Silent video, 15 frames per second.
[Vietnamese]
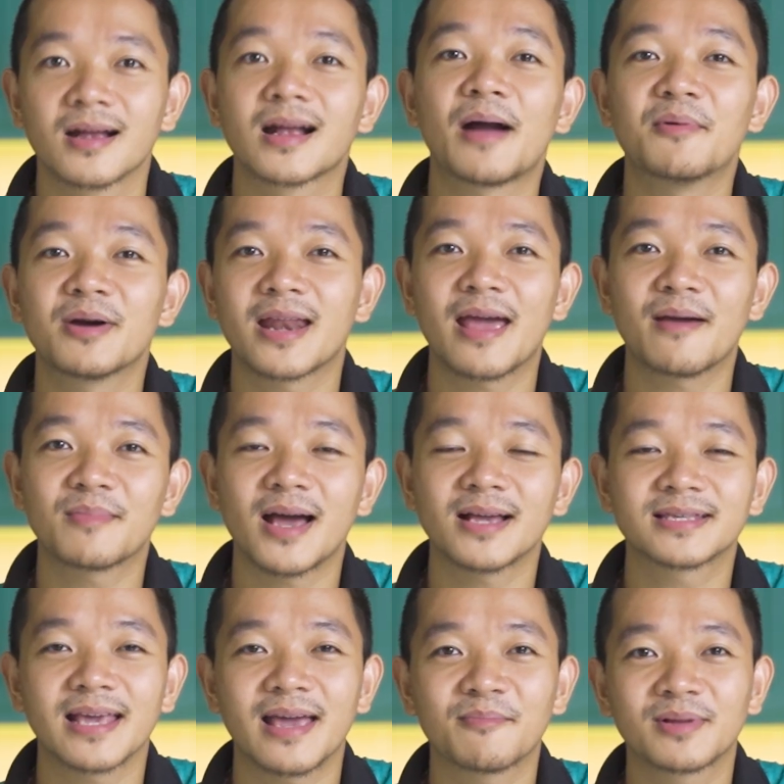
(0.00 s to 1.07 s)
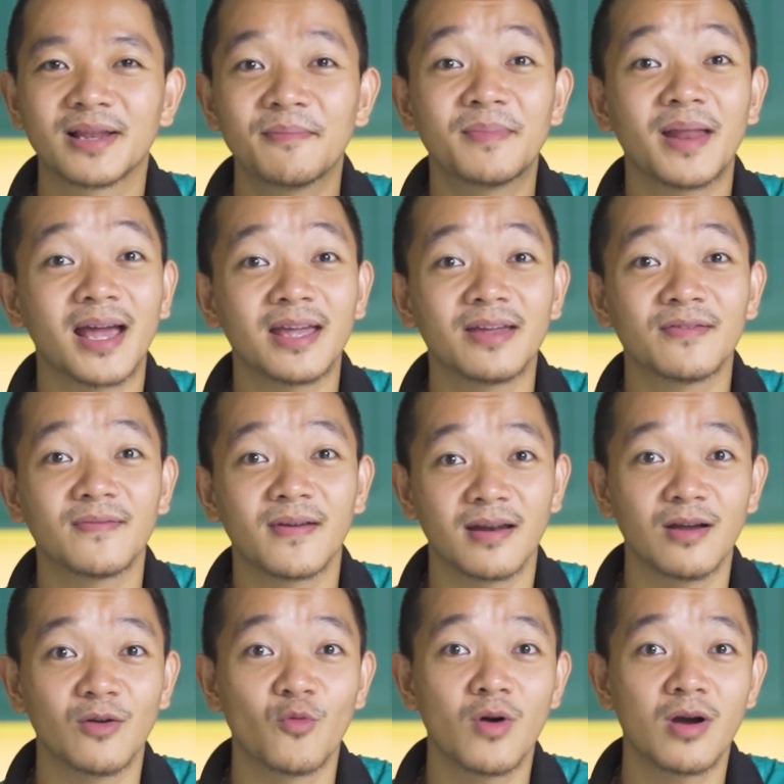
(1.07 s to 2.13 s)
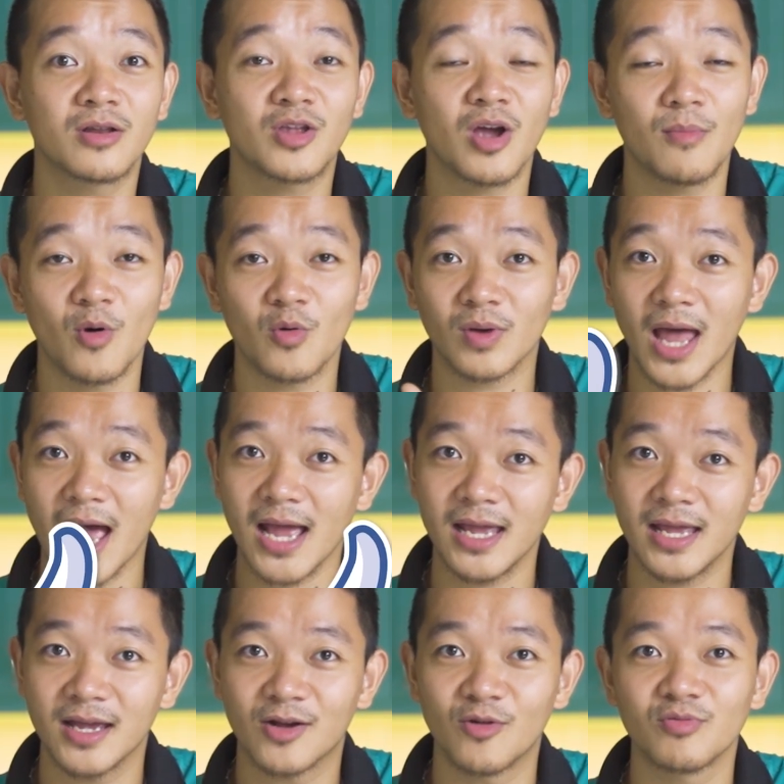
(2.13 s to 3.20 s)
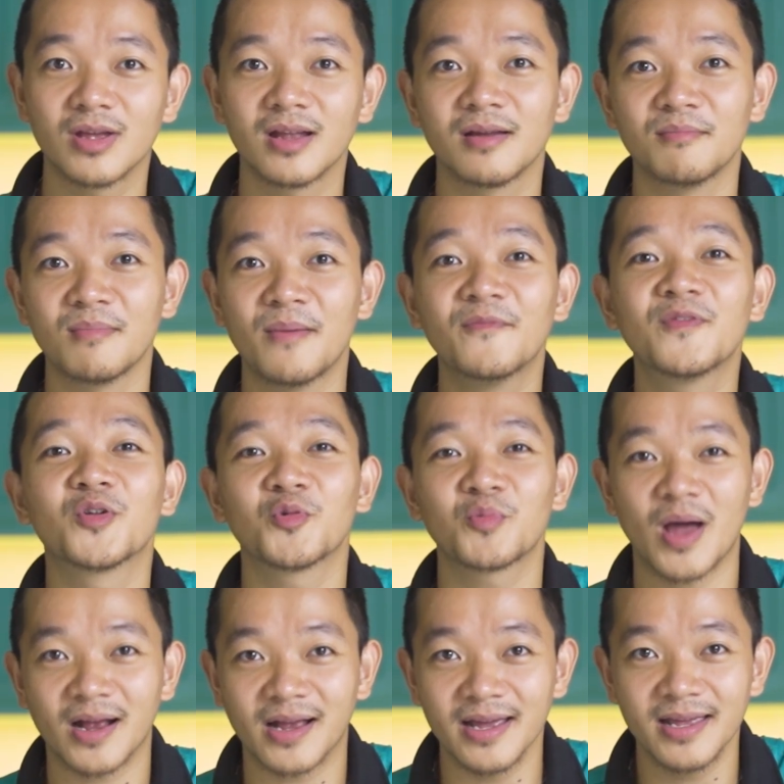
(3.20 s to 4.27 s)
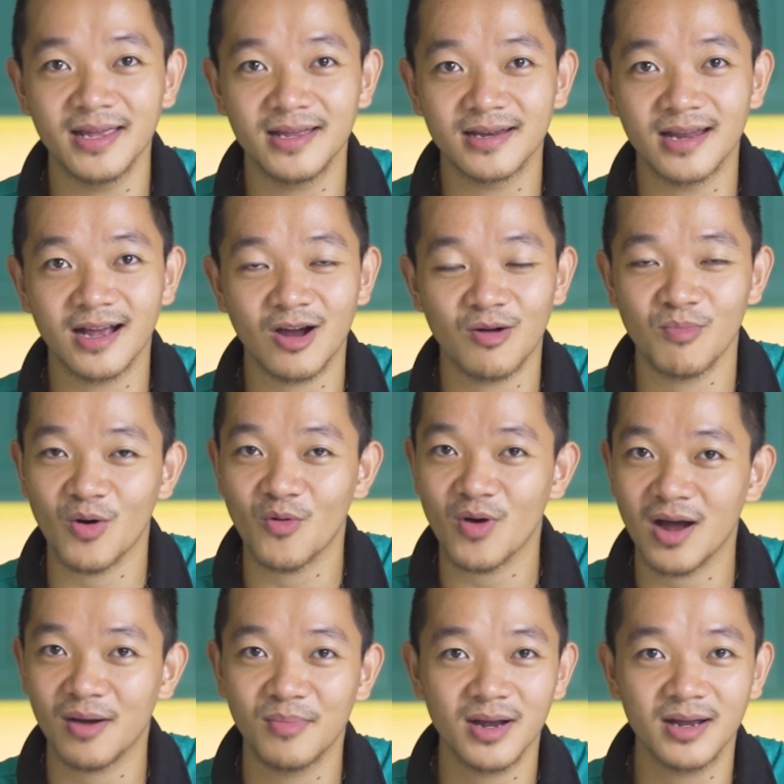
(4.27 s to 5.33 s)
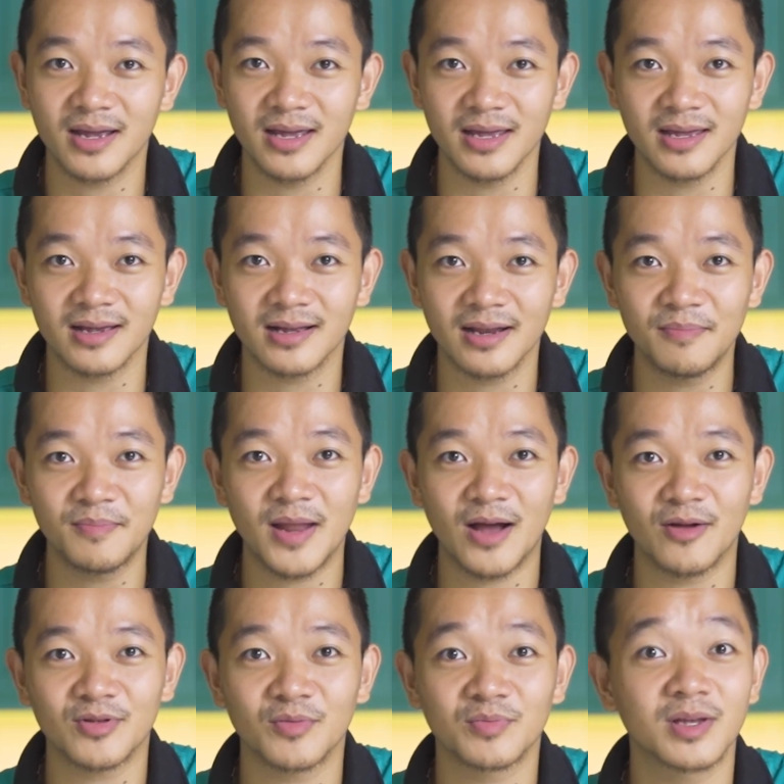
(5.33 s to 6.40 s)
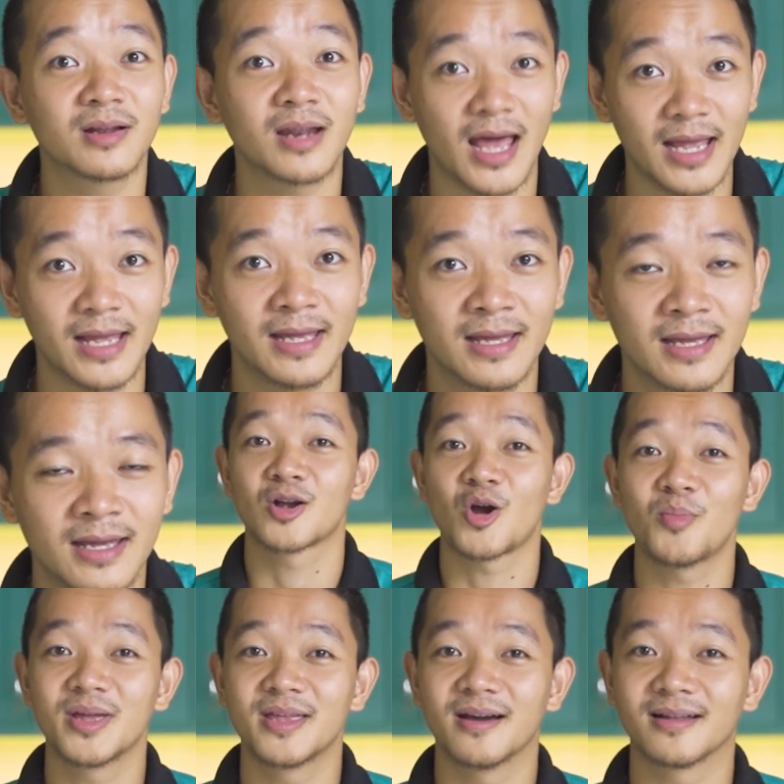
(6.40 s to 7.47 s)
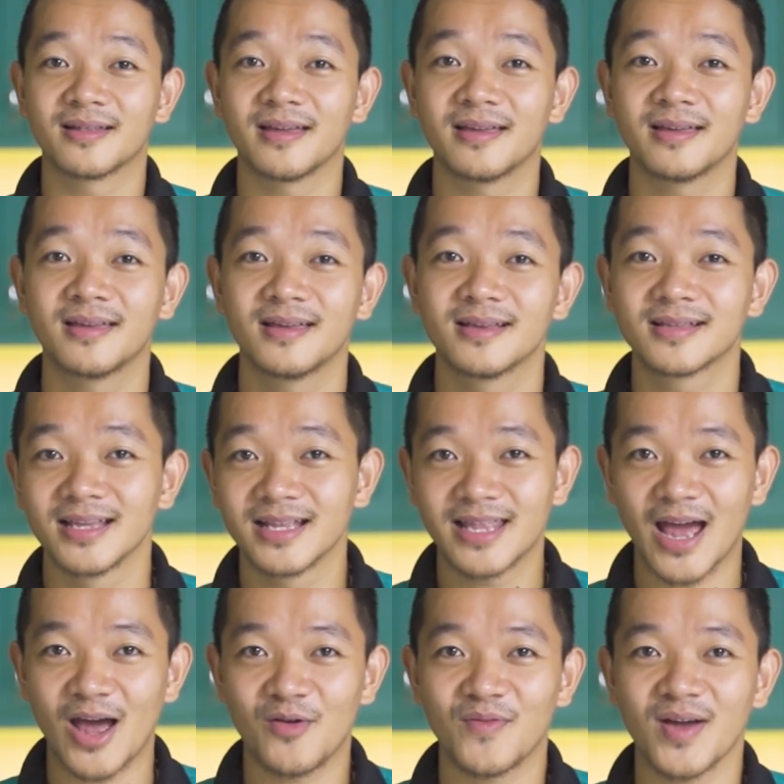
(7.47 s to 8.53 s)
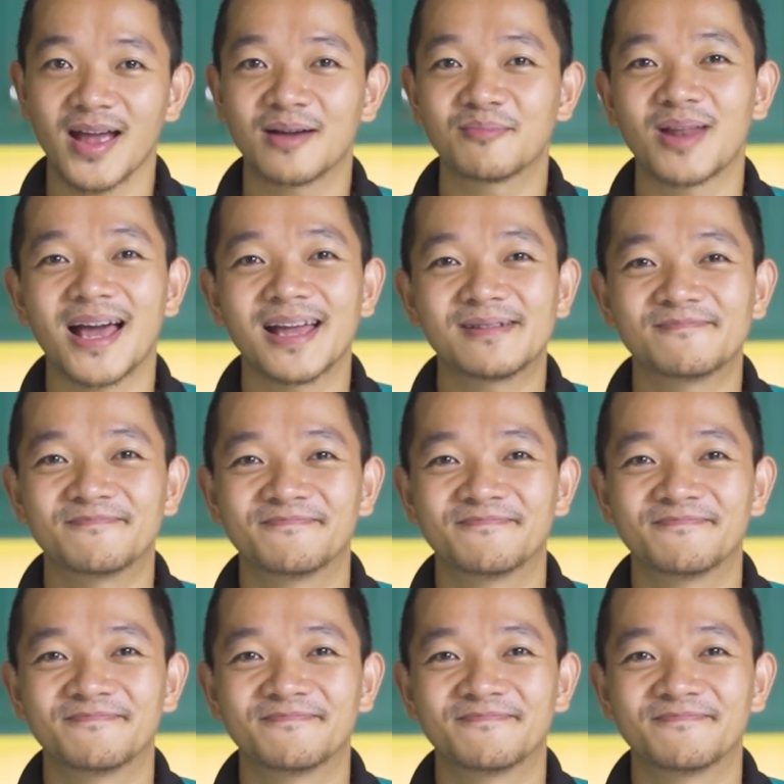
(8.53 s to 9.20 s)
Cảm ơn em đã xem clip này và đừng quên cho một like cũng như là bấm vào nút đăng ký để không bỏ qua bất kỳ clip nào trong tương lai. Còn bây giờ thì xin chào và hẹn gặp lại.